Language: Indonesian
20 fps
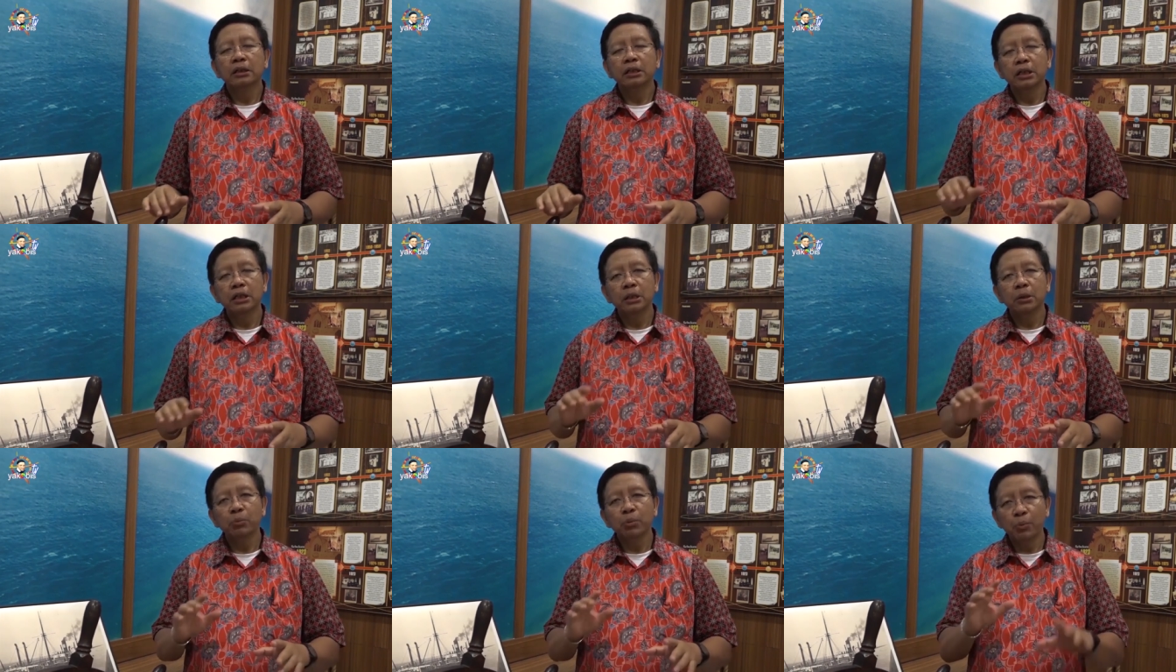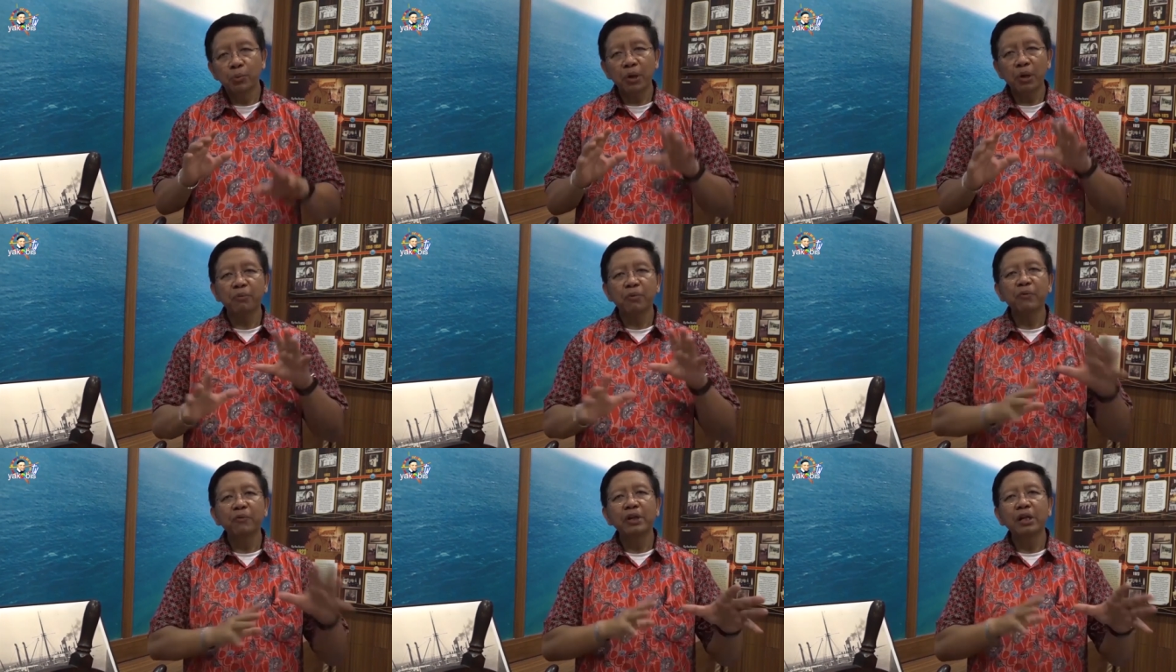di
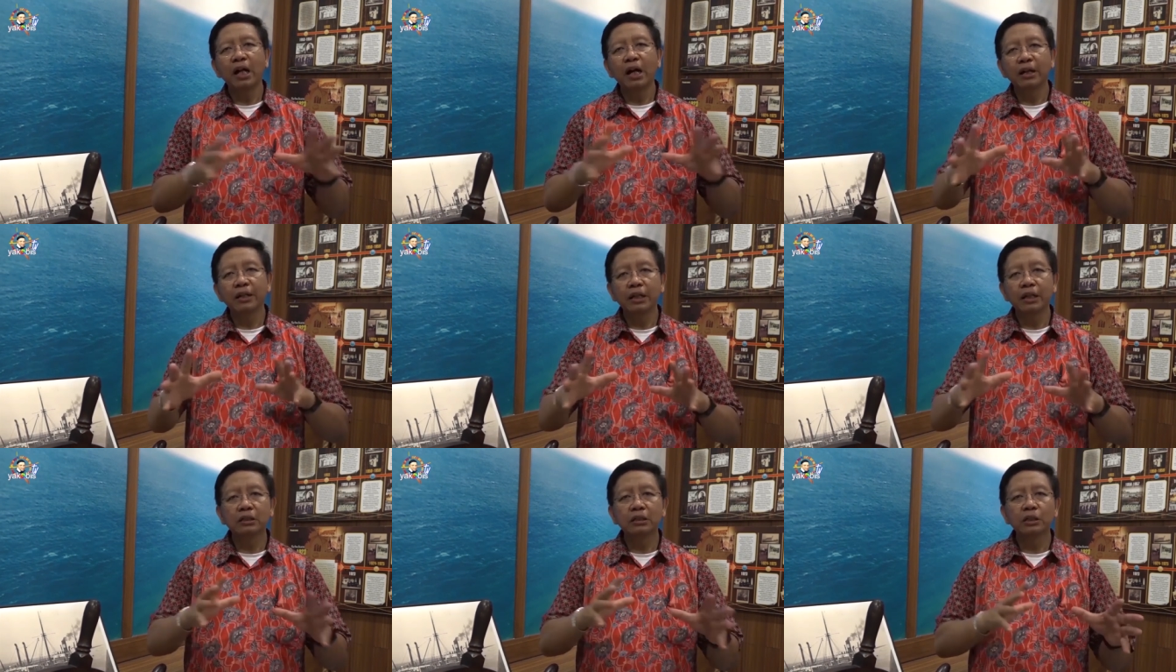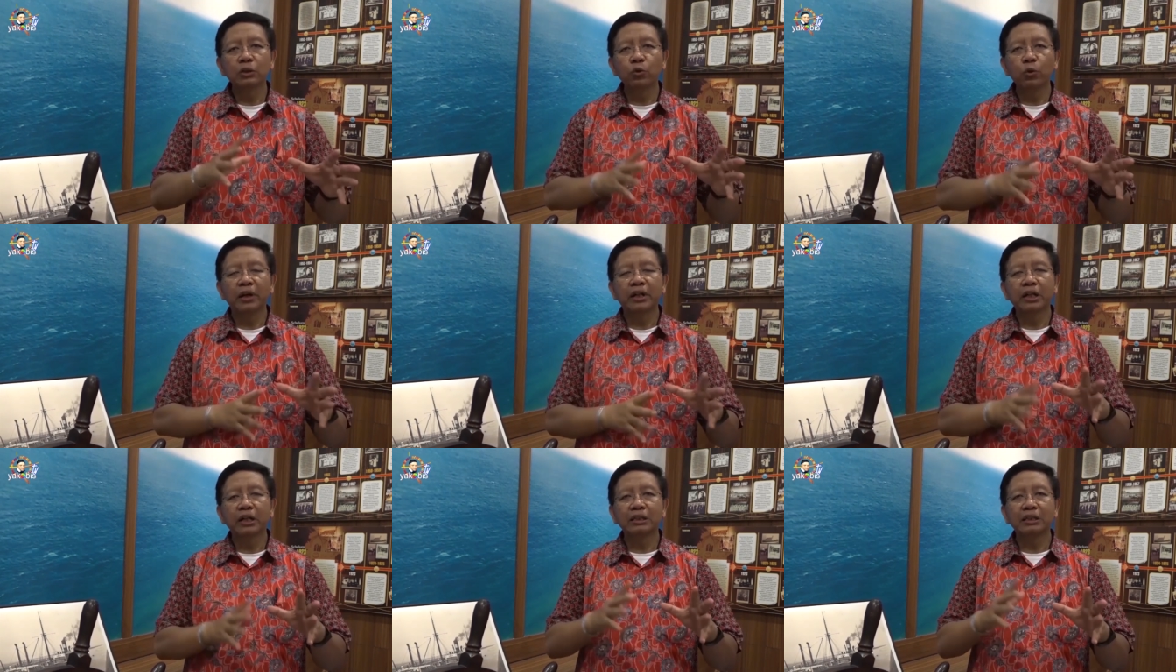beberapa wilayah
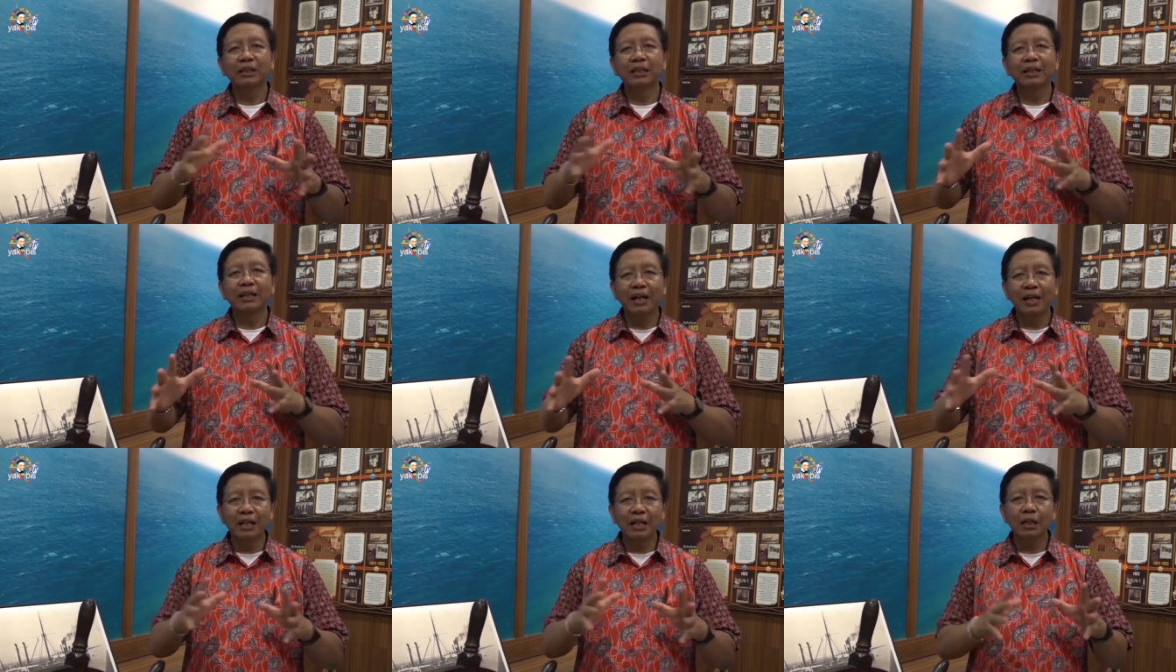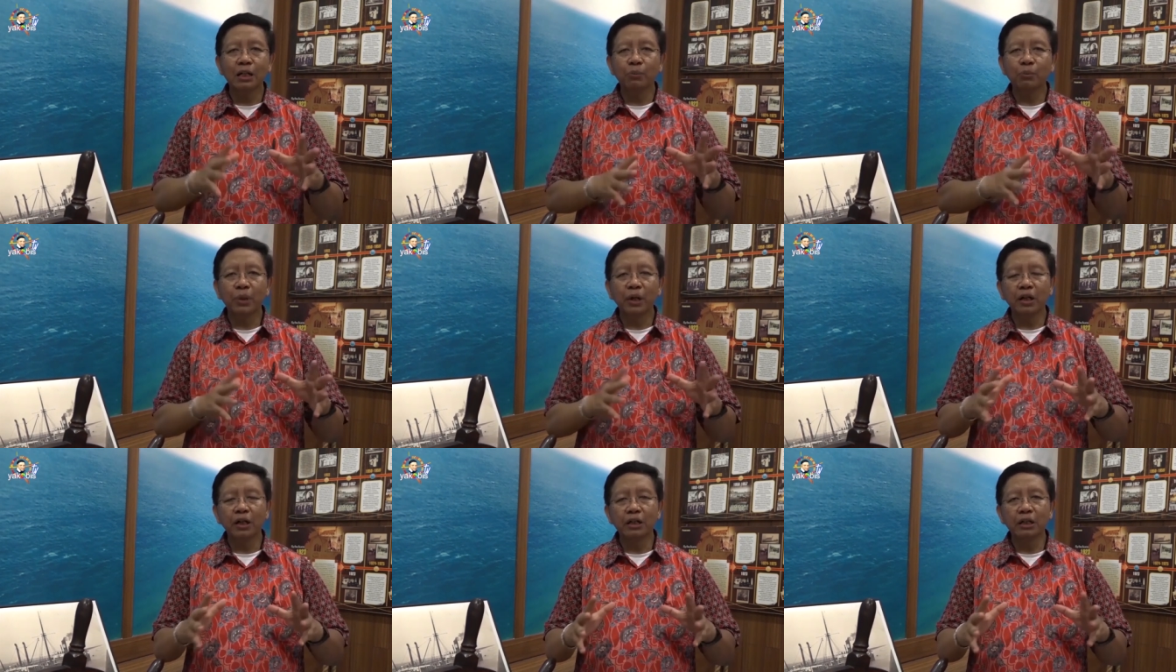tentu ada ketegangan
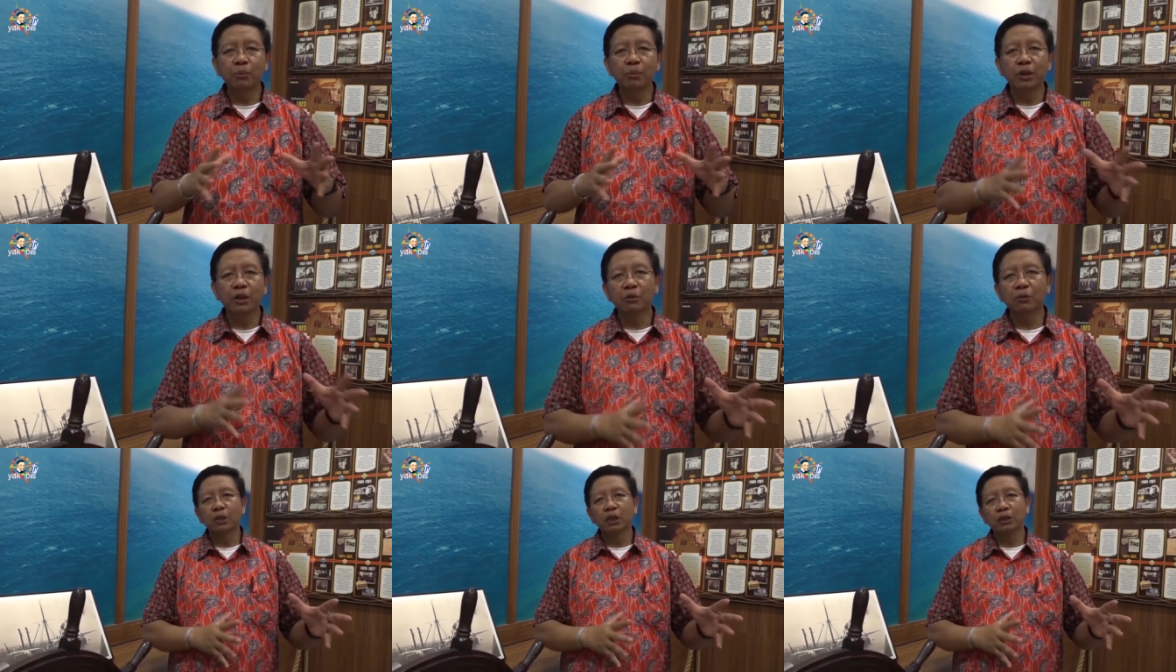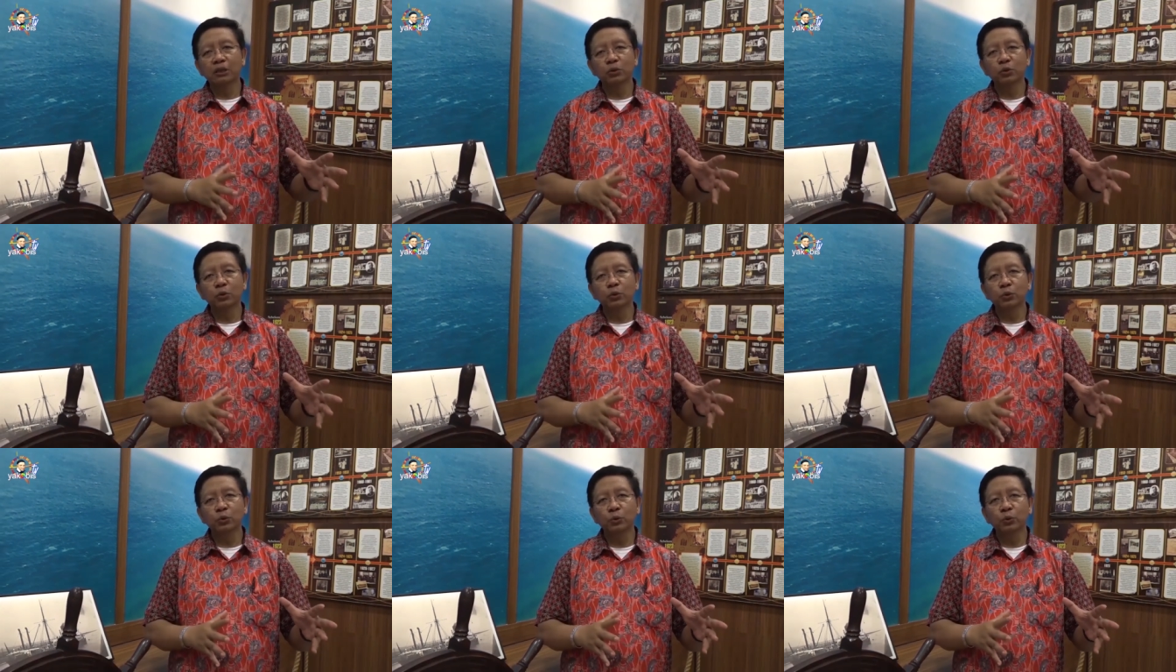apalagi pada
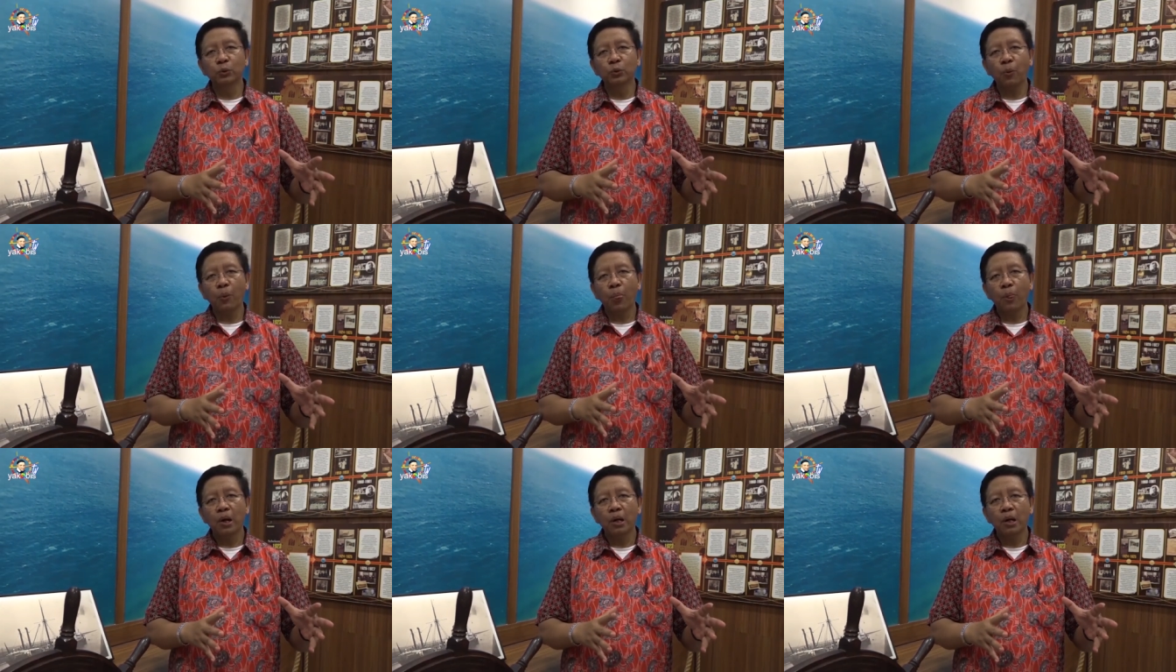waktu